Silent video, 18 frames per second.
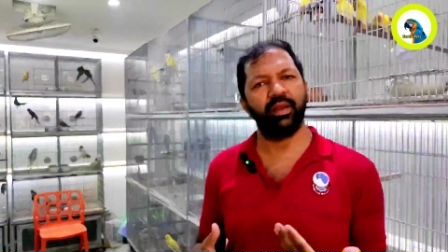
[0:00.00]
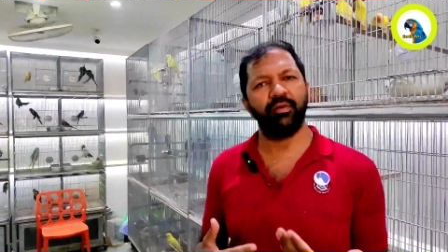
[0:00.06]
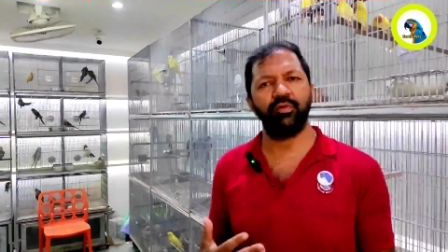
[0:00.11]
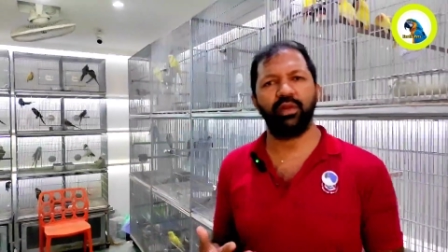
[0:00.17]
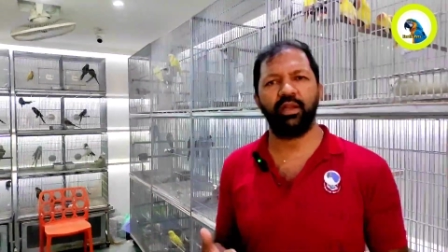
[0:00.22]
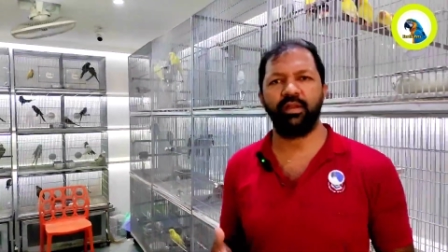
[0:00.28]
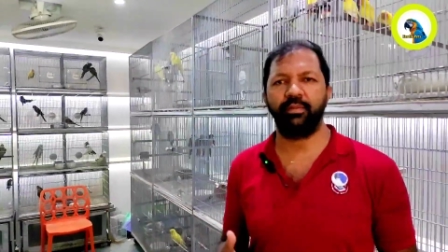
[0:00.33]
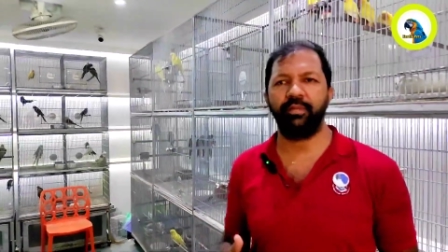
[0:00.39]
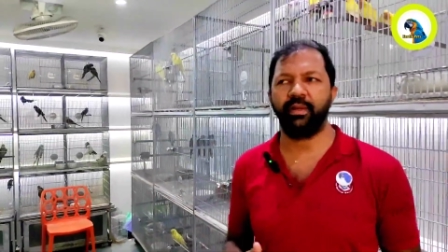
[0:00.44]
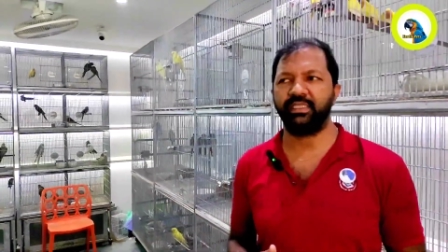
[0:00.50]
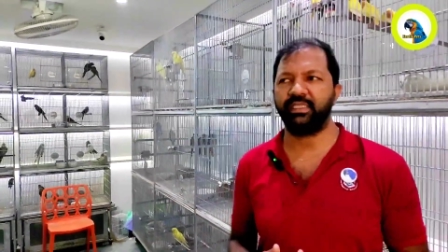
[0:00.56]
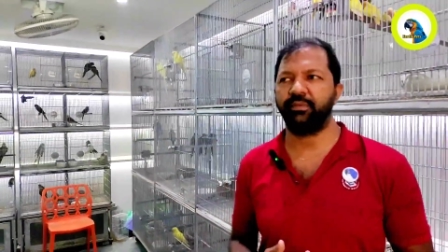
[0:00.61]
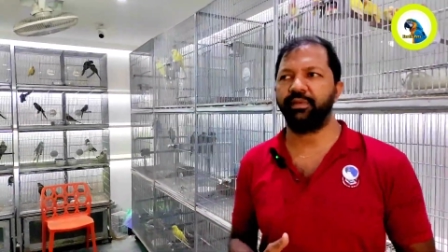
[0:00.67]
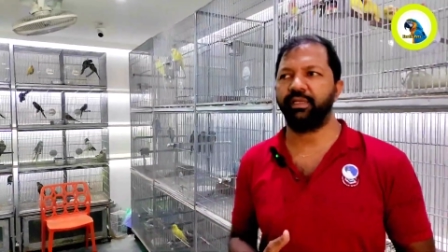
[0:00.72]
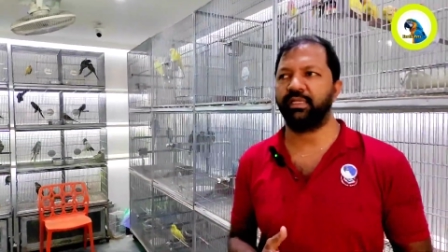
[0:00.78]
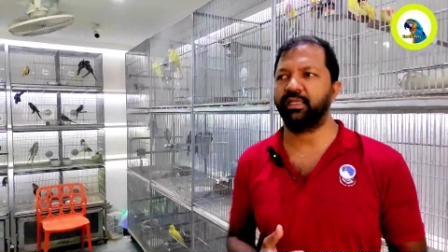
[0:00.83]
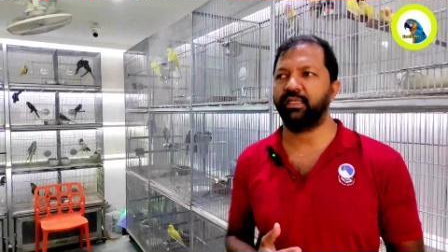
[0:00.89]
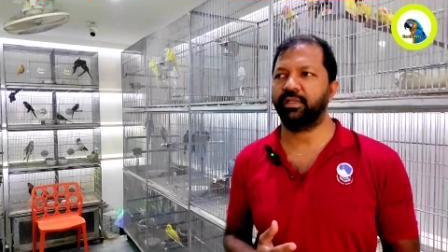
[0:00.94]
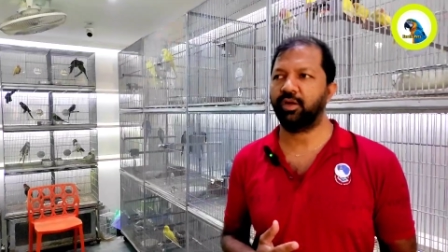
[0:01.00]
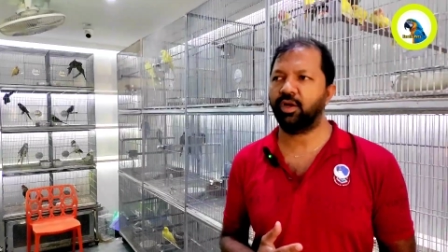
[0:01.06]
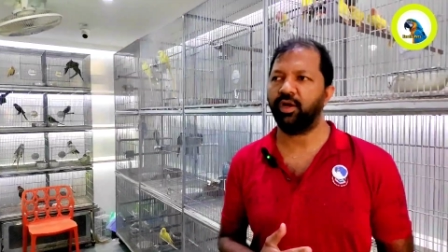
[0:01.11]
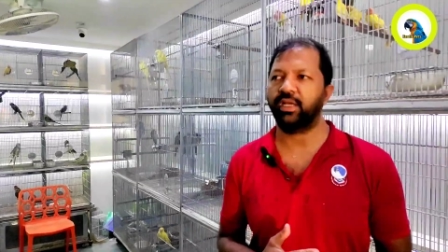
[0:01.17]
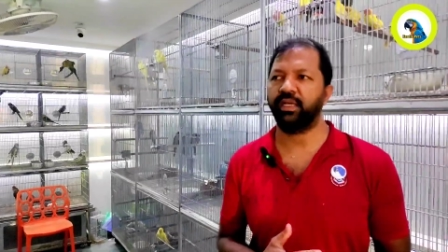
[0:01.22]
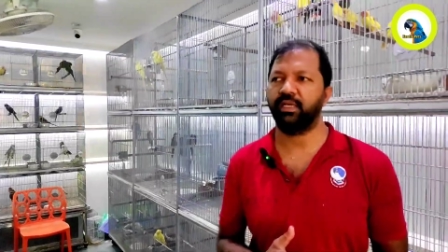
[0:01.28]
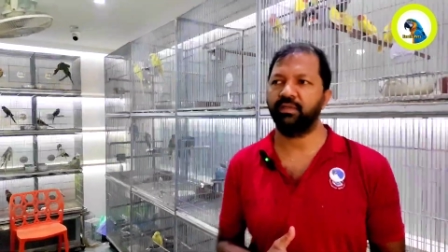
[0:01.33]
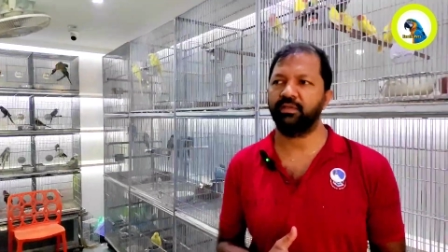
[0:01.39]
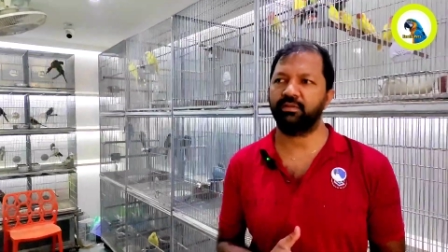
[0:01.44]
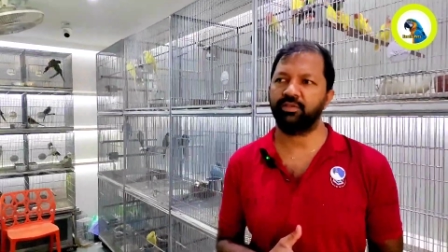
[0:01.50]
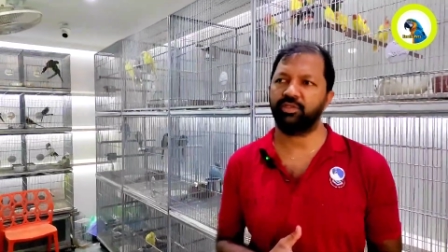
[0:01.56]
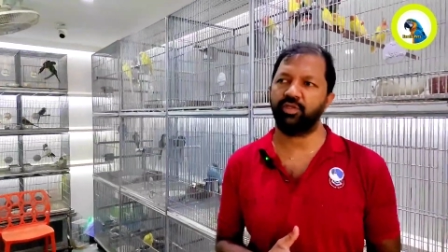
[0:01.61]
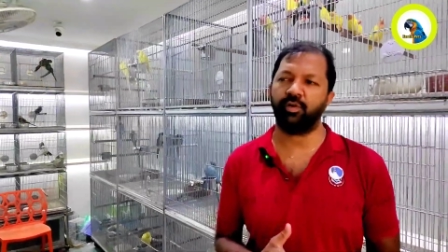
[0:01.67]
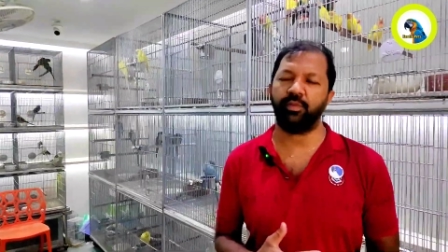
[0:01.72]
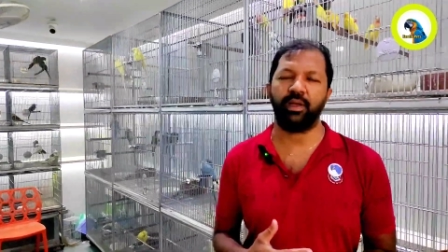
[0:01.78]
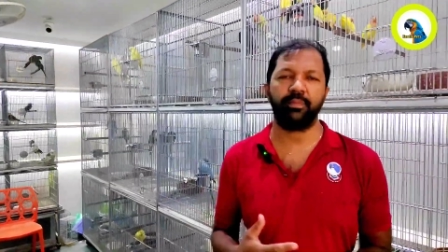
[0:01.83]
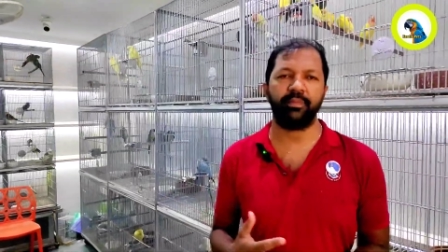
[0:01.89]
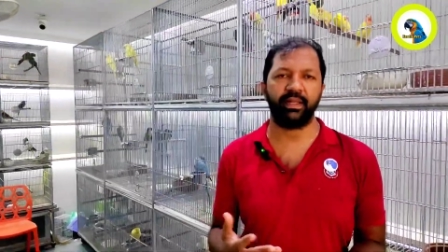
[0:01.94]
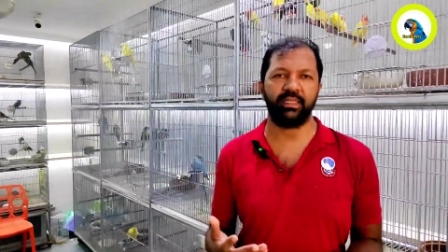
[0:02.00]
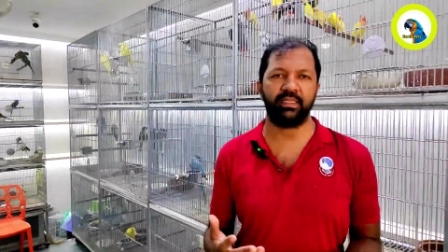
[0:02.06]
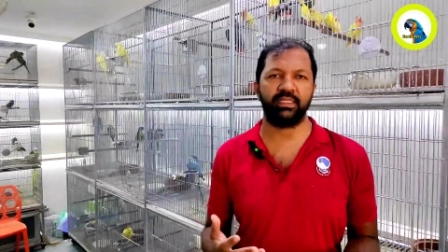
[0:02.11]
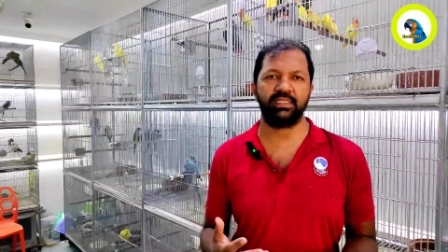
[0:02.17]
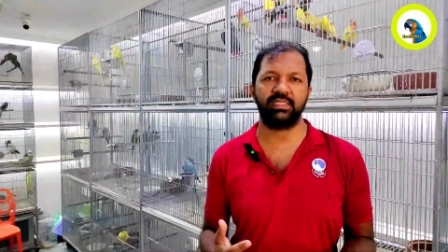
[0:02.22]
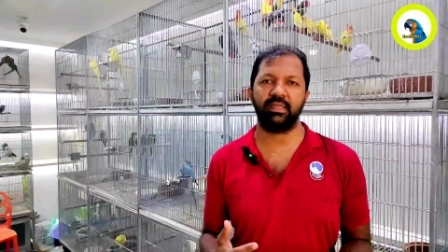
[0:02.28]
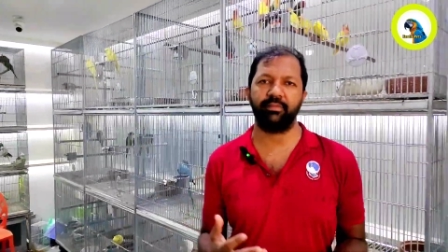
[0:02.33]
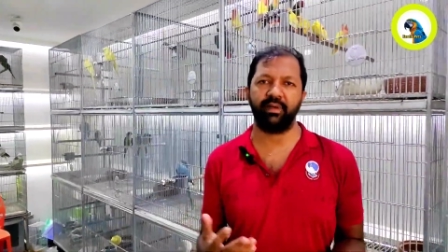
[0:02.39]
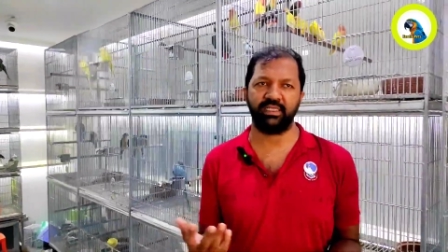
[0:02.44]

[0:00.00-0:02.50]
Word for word: রেগুলারই বেচা বিক্রি হয় সবাই পালতেছে